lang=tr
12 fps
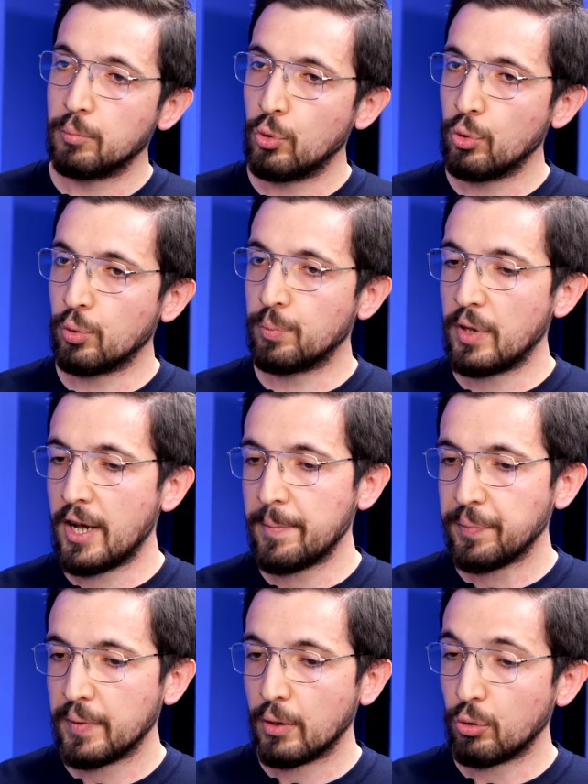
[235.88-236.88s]
Bu
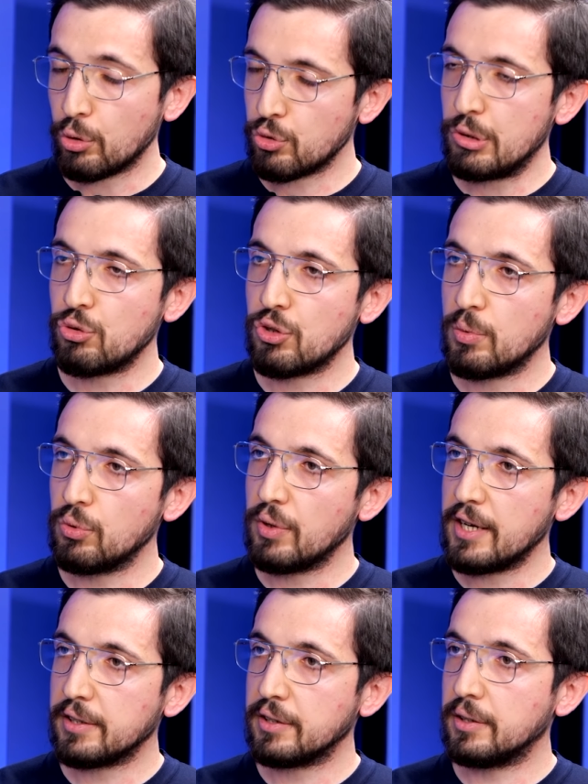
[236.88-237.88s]
grupta 93'te
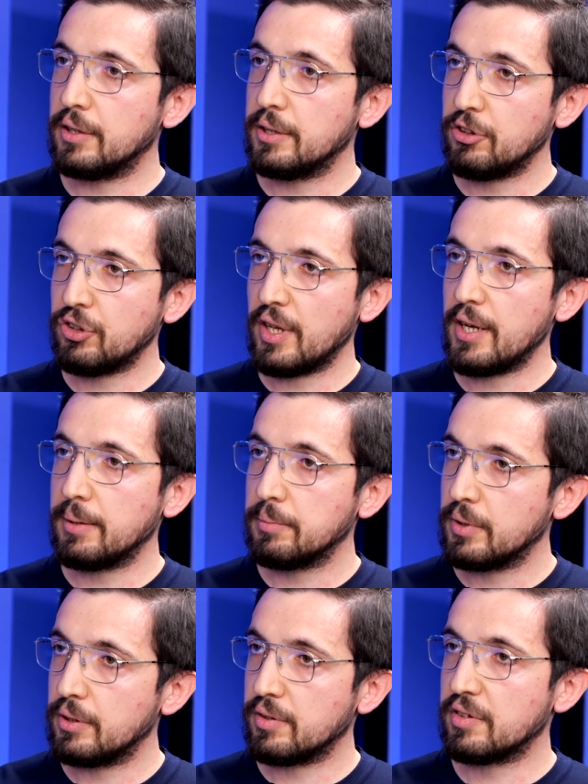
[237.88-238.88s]
bunlar e, işte e,
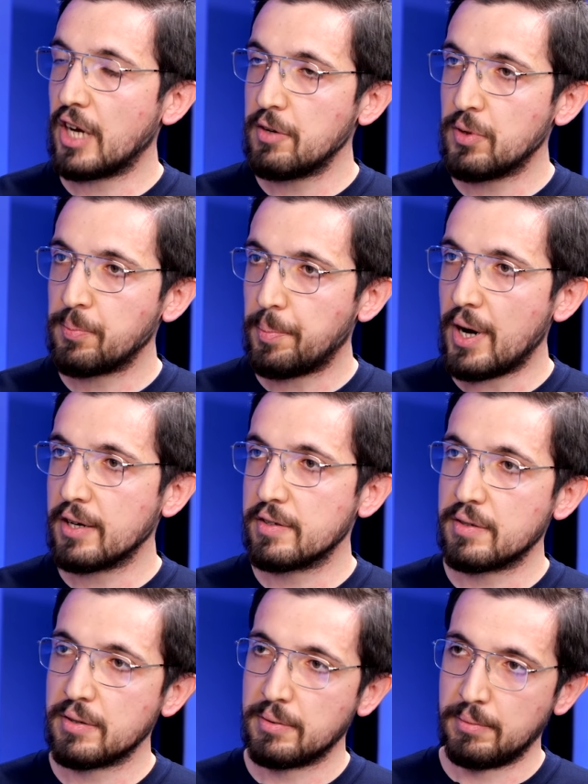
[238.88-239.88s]

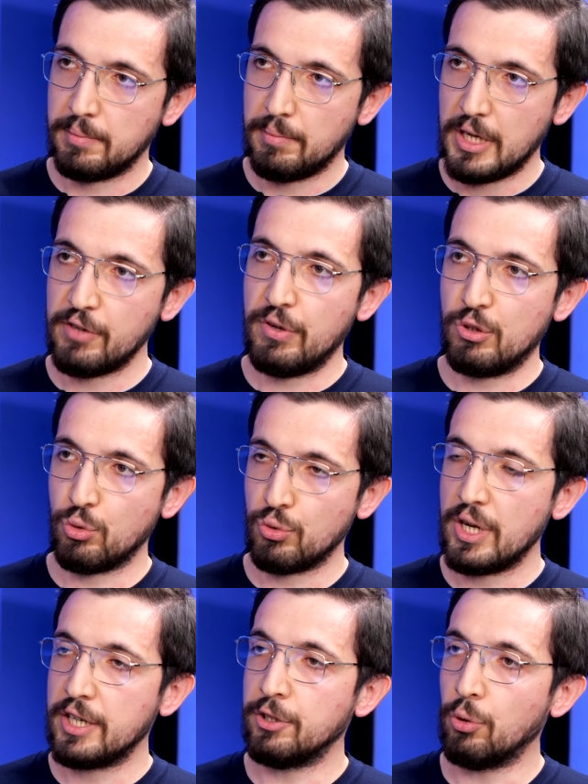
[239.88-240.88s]
Cyberpunks
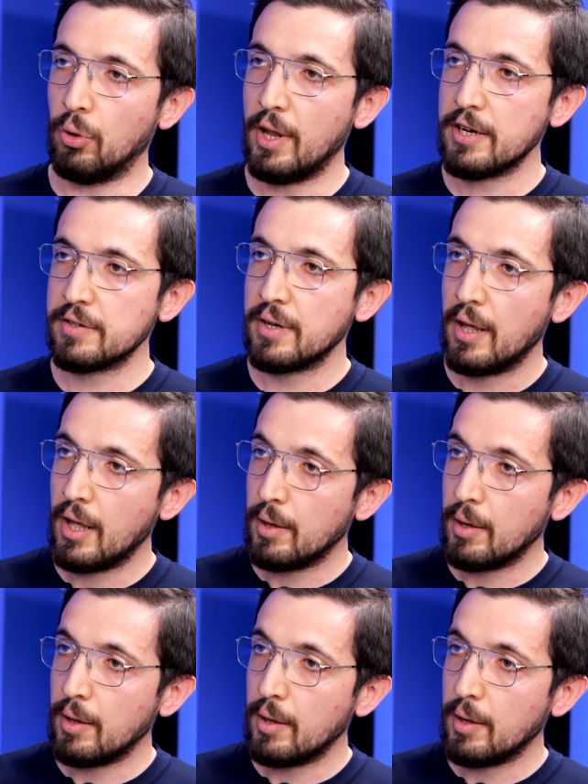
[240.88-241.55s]
manifestosu yayınlıyorlar.